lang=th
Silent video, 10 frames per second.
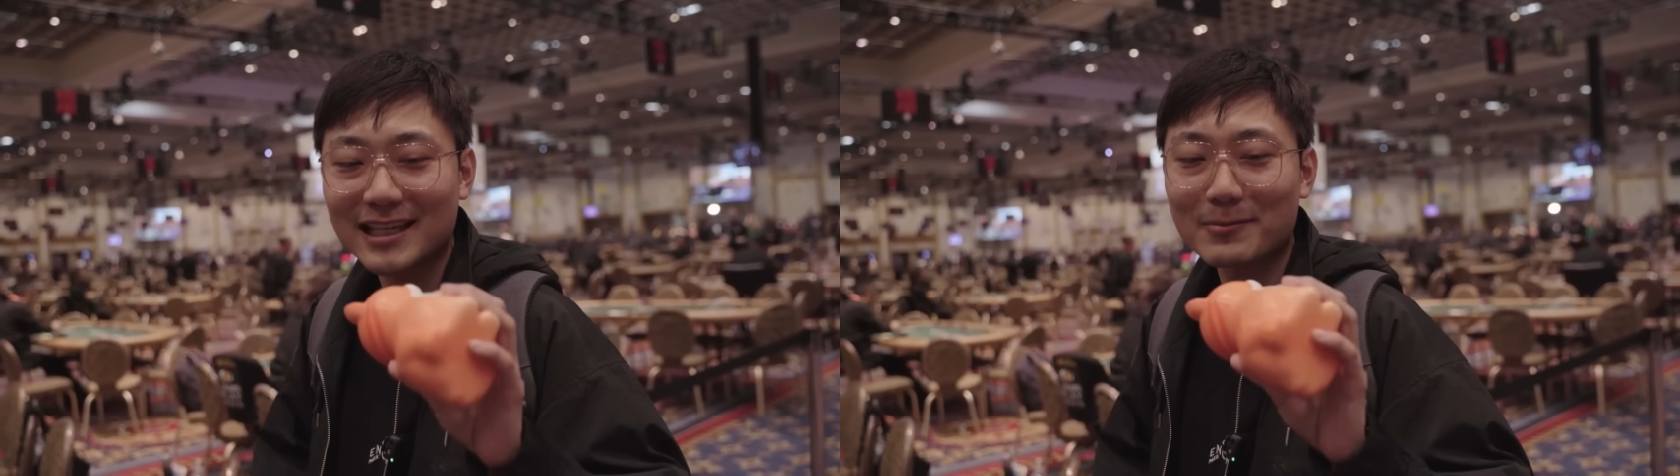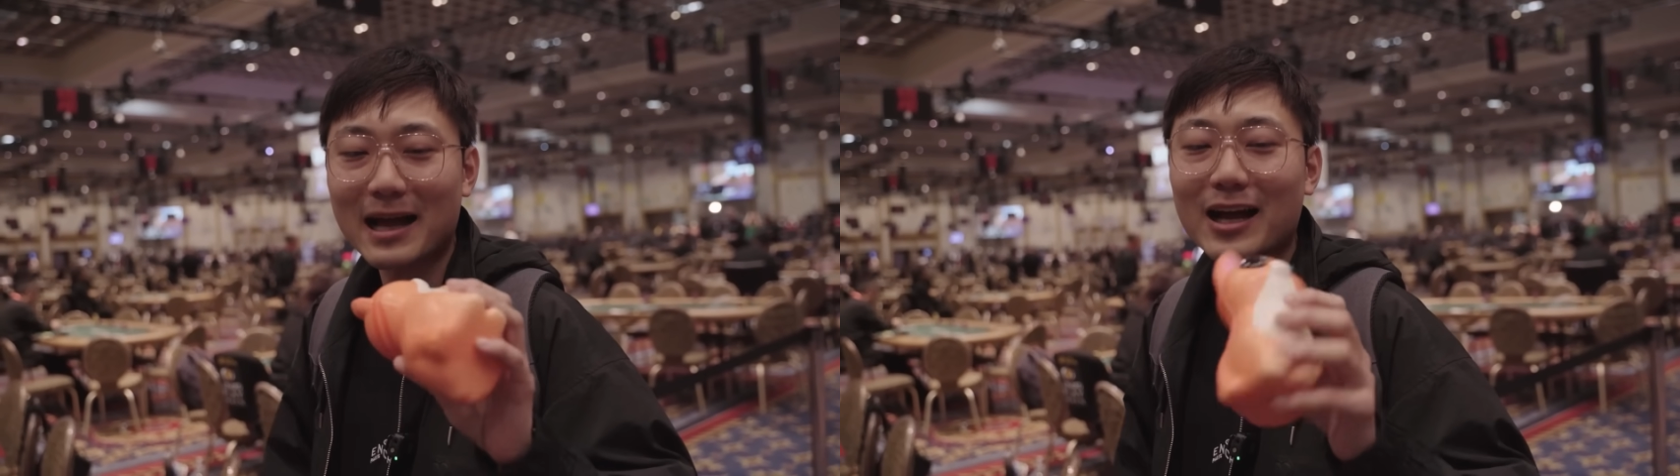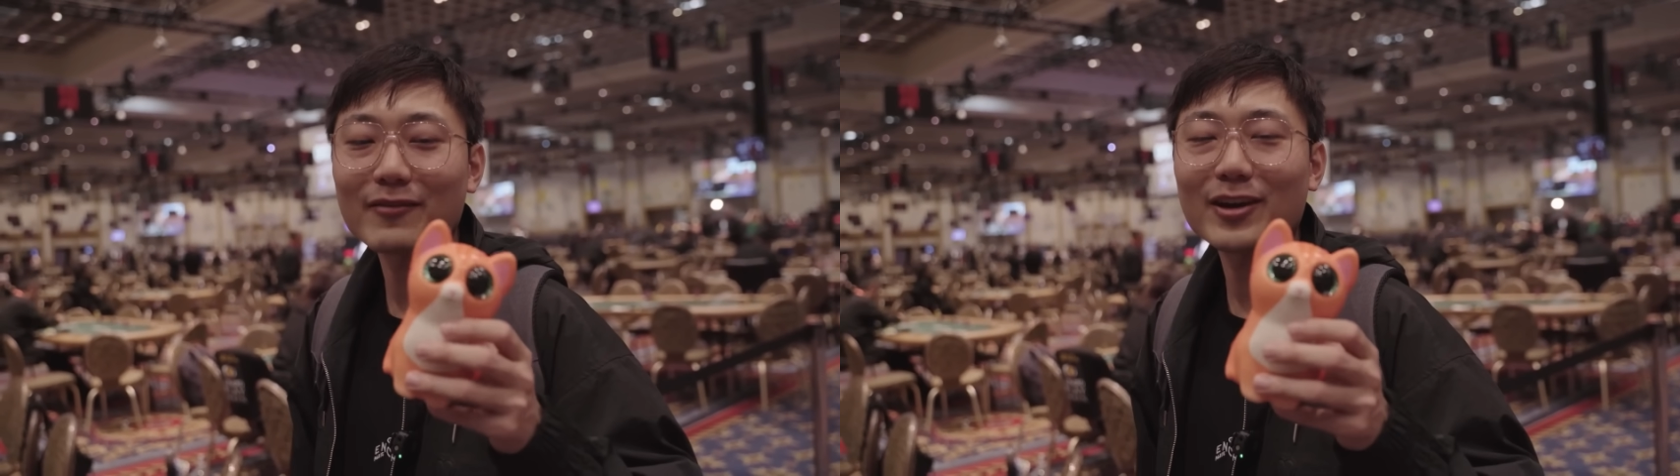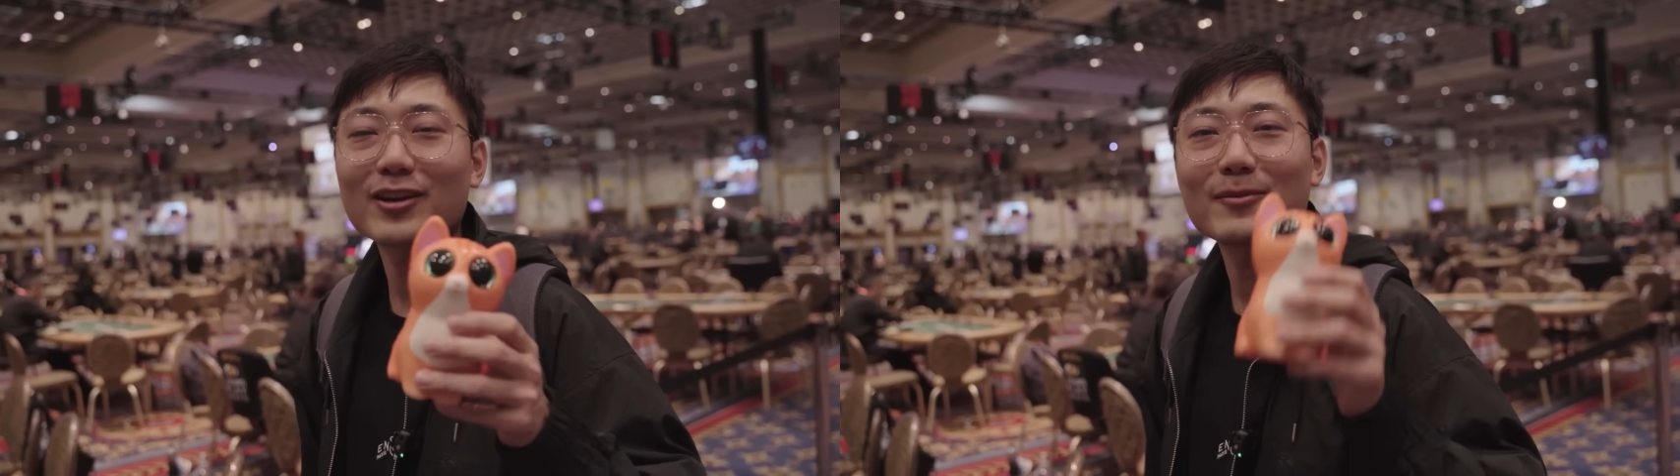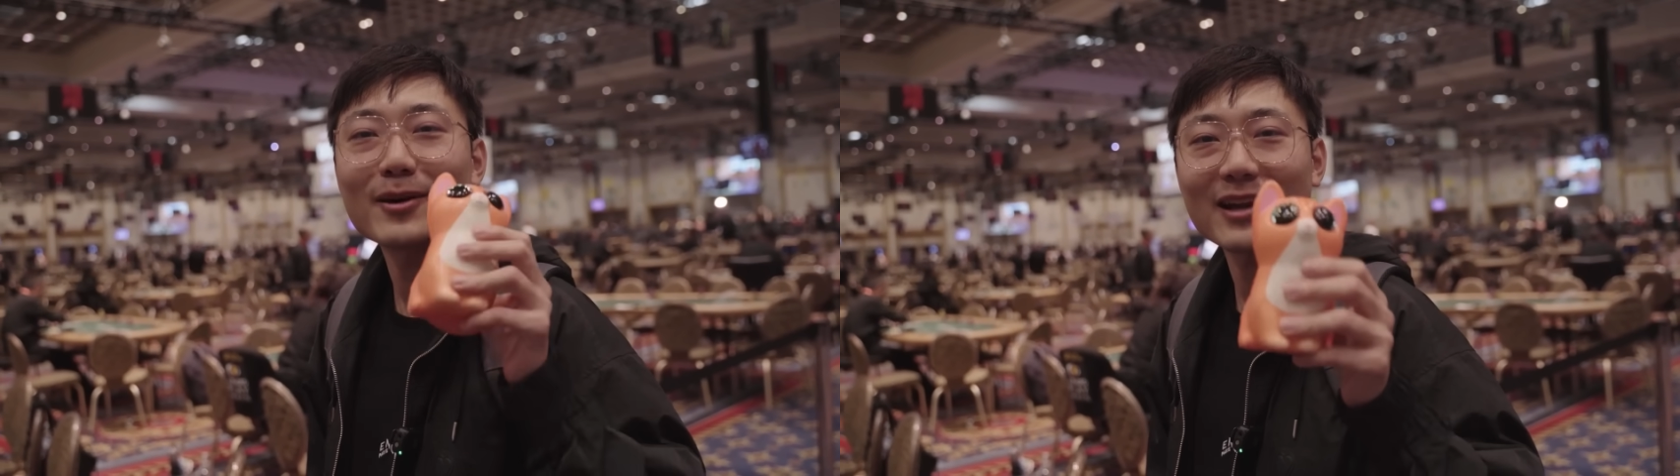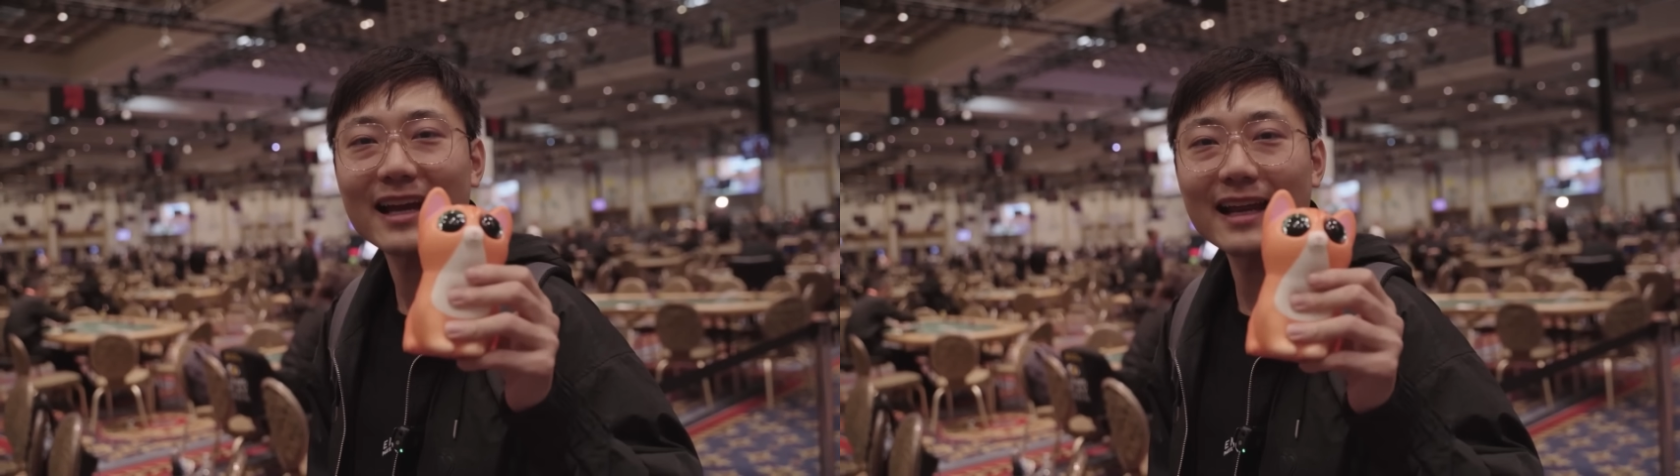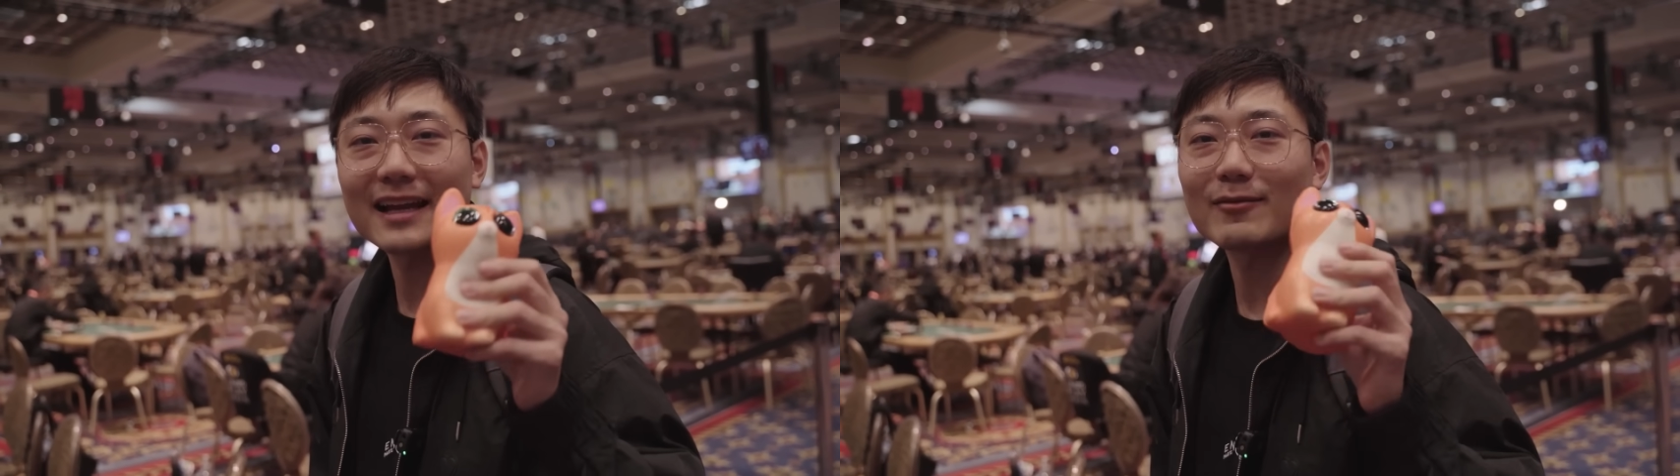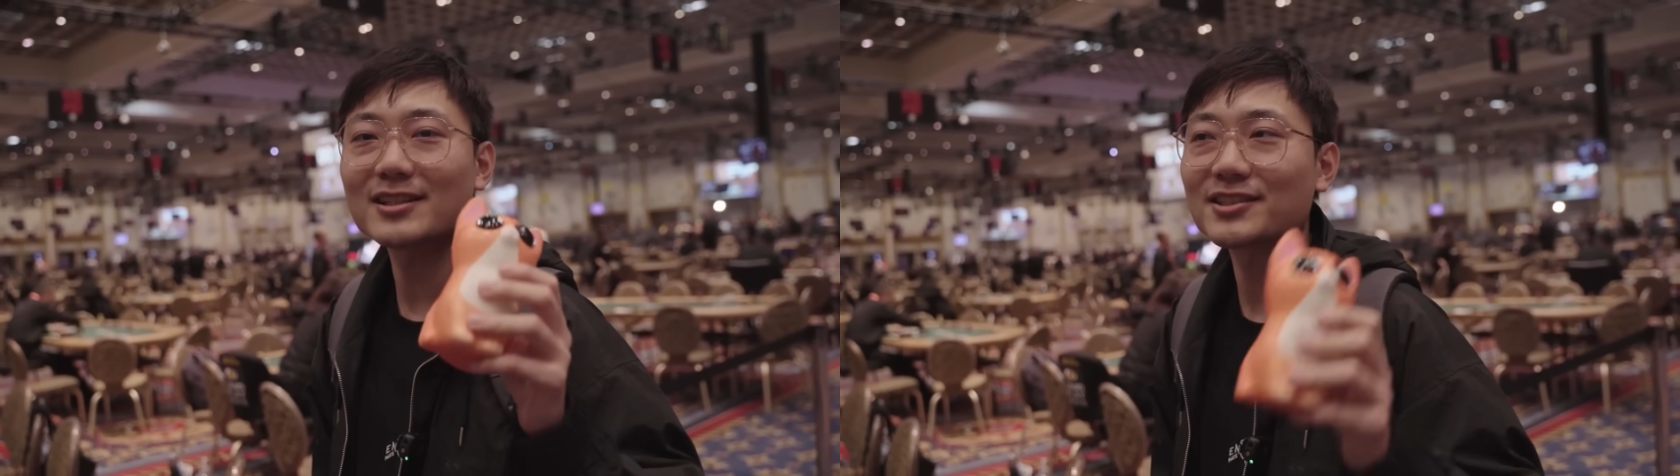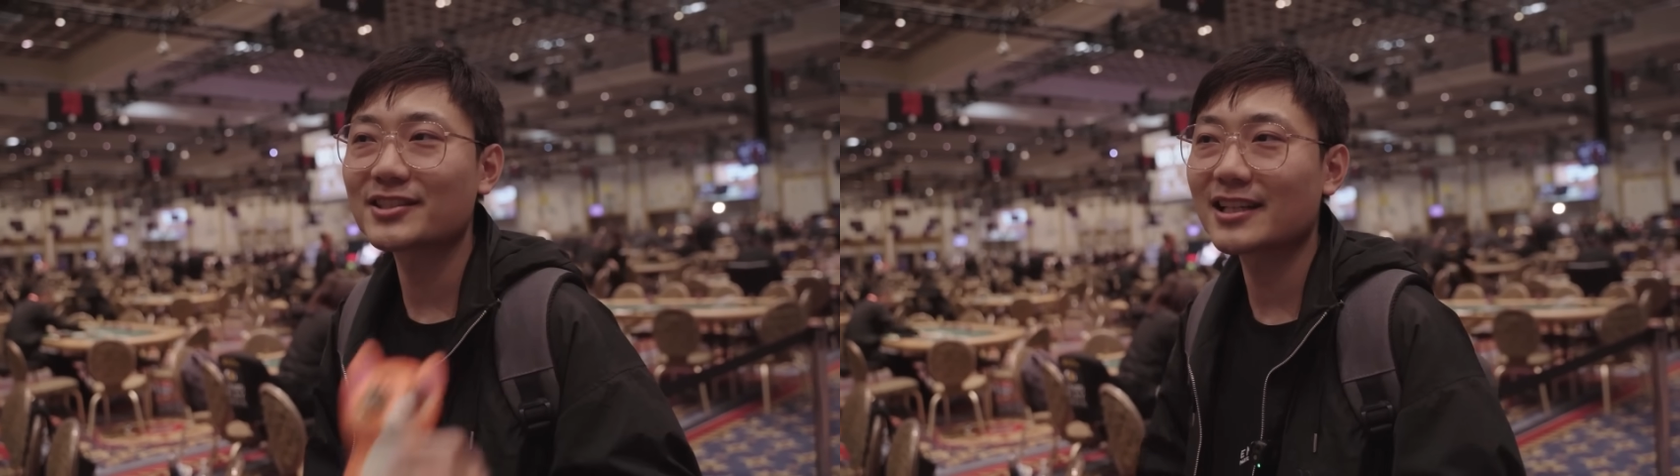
ถ้าพาเข้าไฟนอลเทเบิลได้นะเดี๋ยวว่าจะ